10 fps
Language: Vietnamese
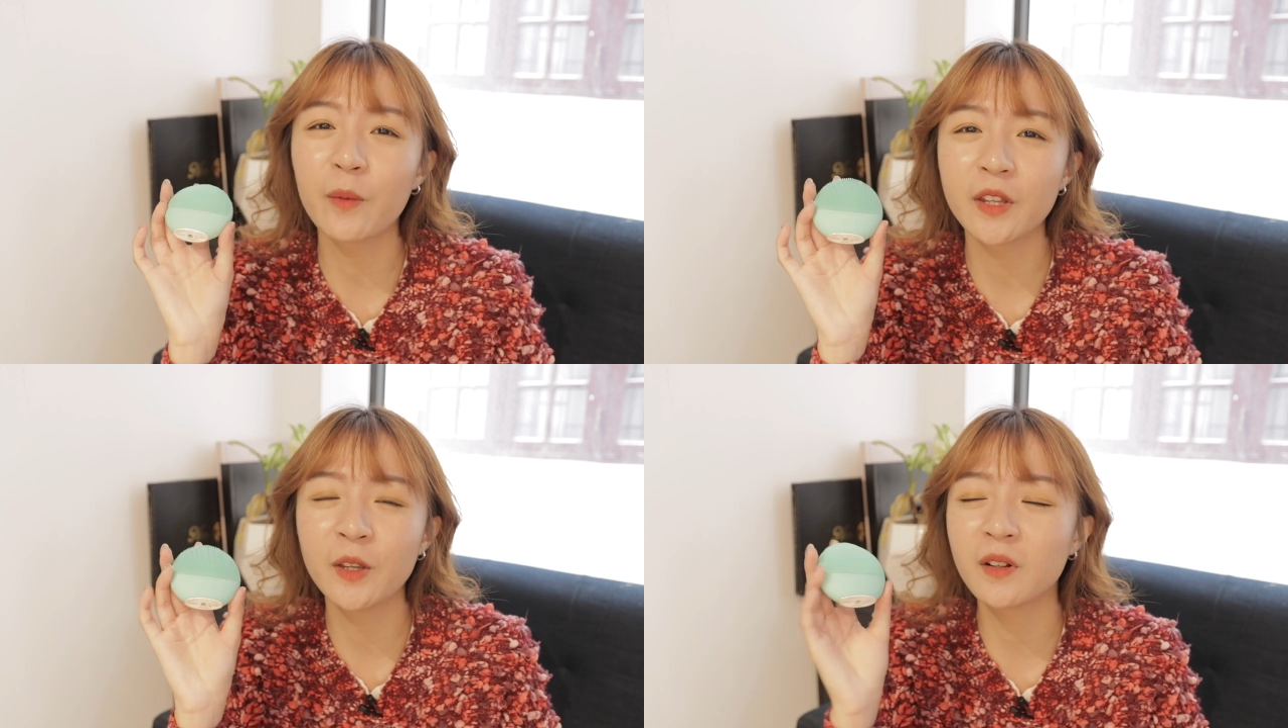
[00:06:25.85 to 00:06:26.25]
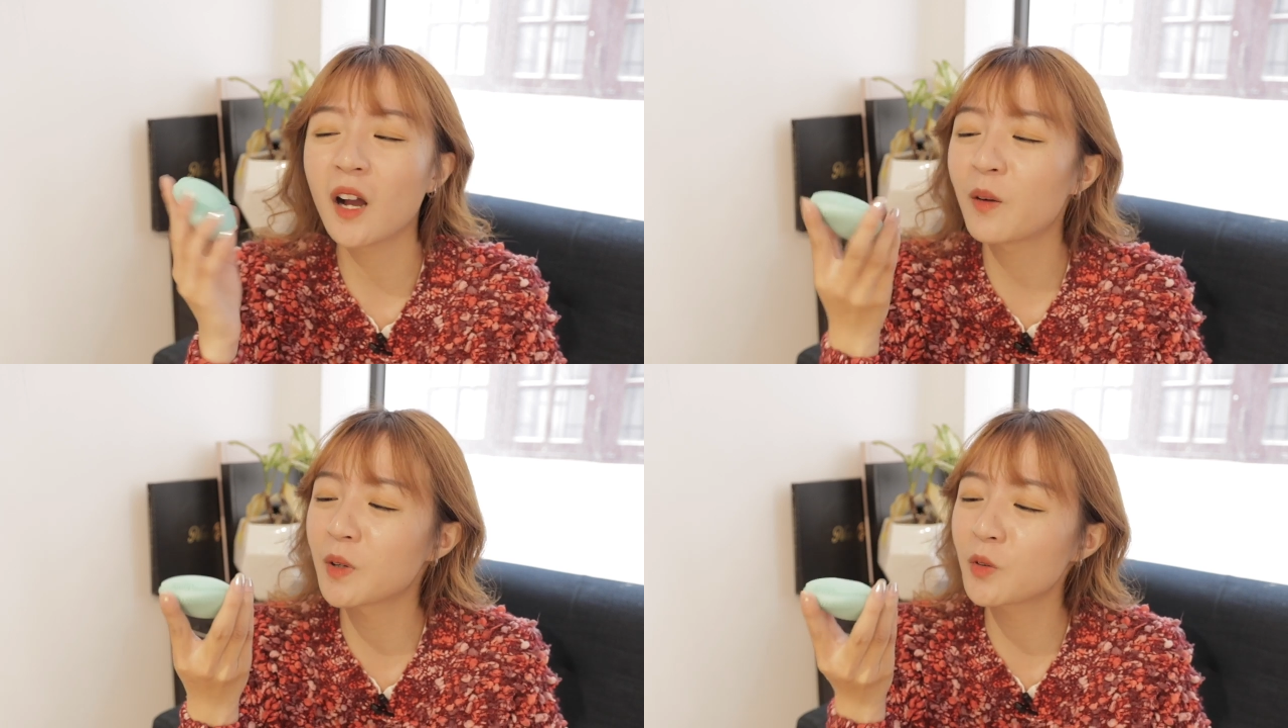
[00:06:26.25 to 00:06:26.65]
không bao nhiêu,
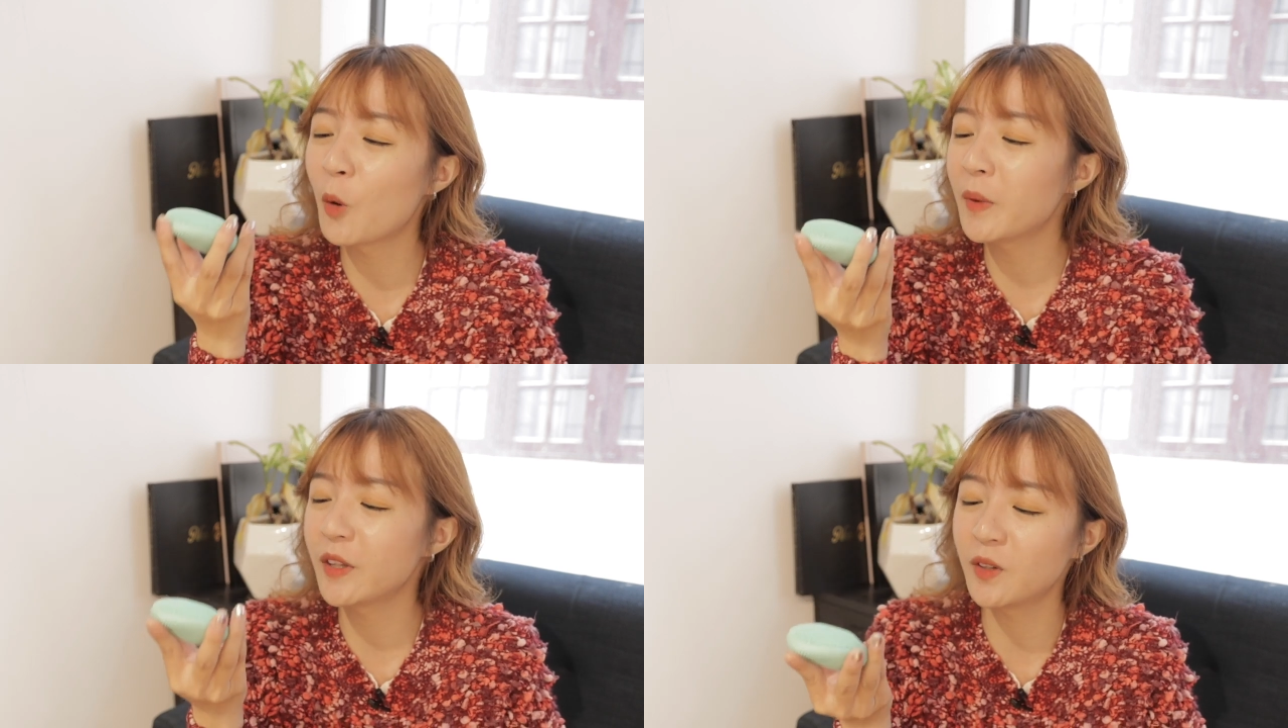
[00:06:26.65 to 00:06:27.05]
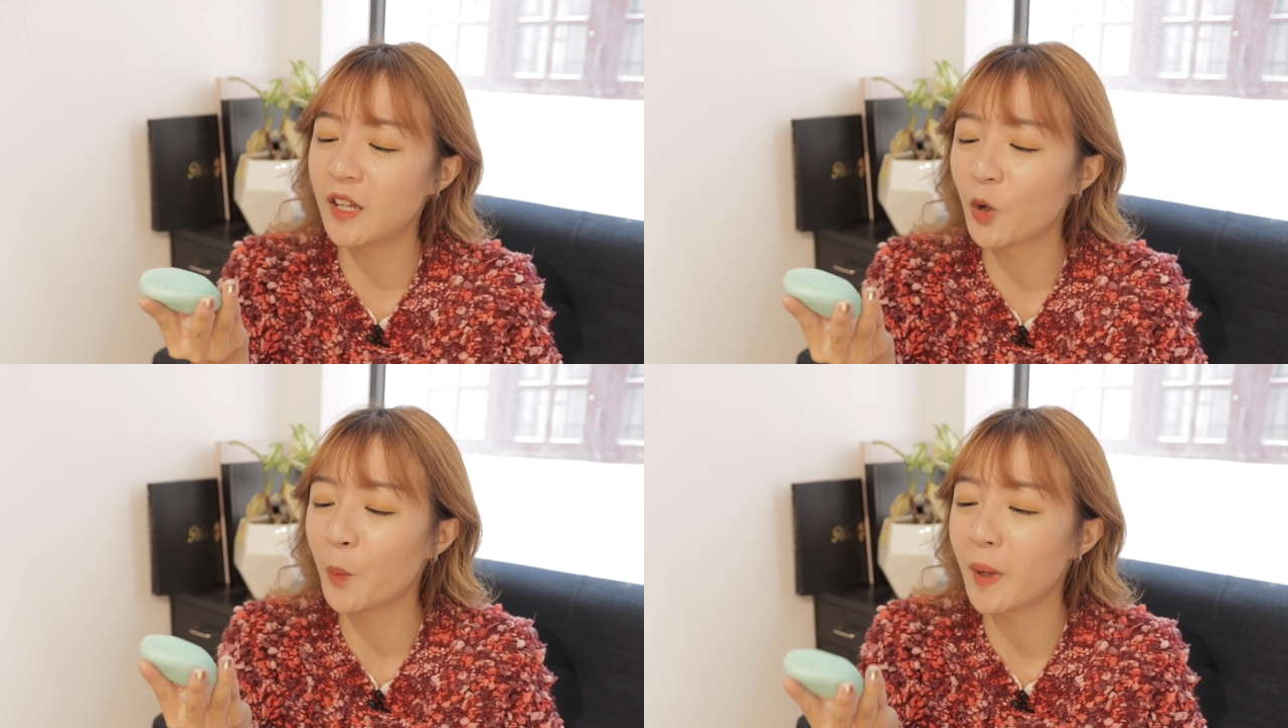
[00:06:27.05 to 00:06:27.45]
nó không có tốn bao nhiêu
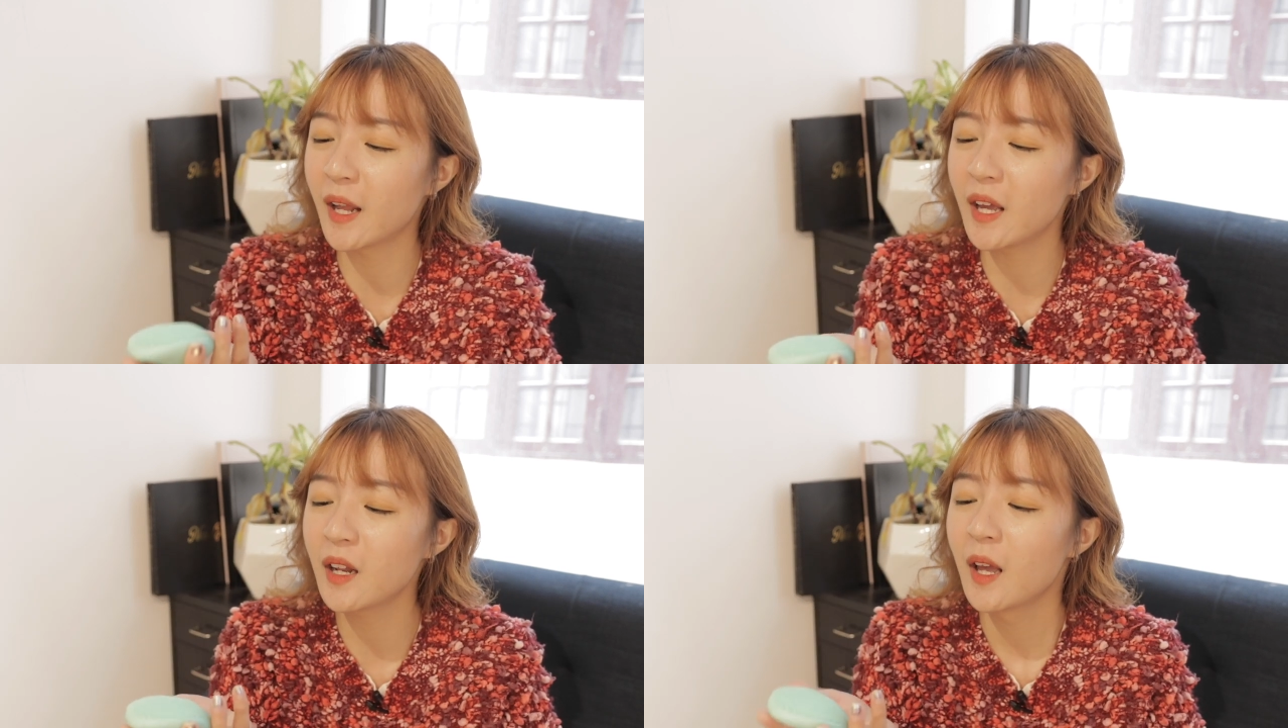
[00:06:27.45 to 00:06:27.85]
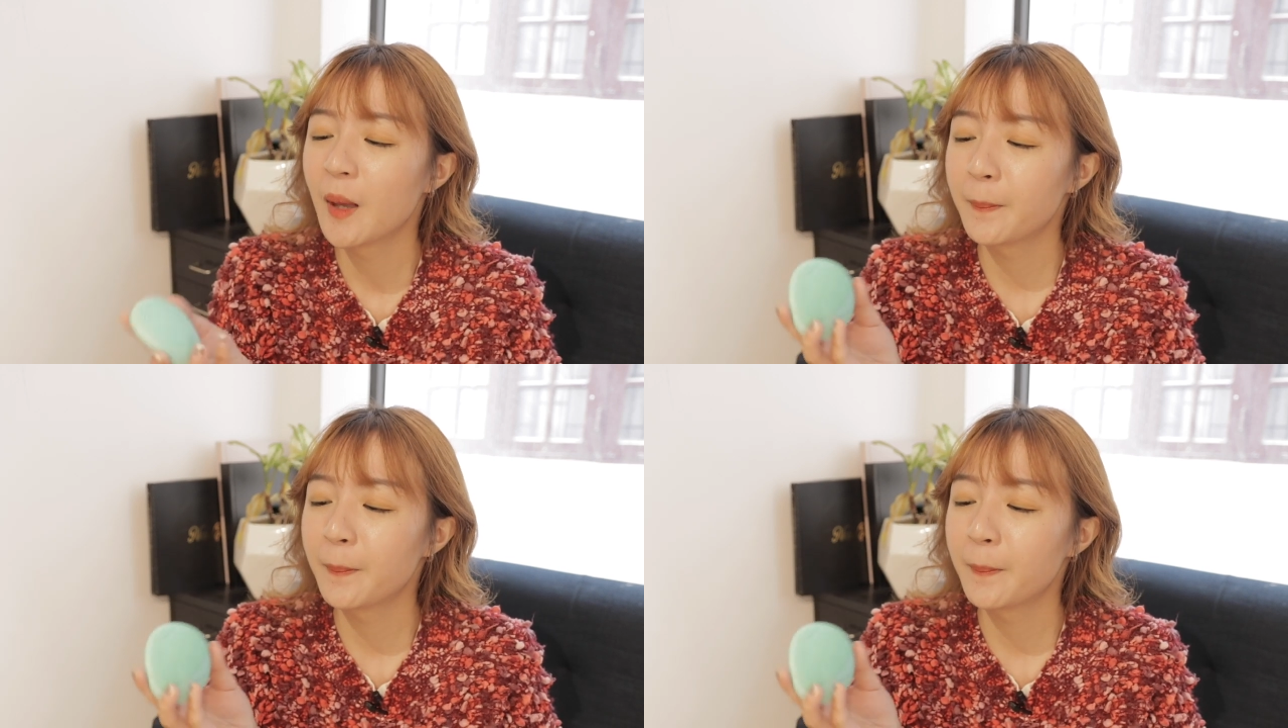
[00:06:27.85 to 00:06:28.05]
điện của mình hết.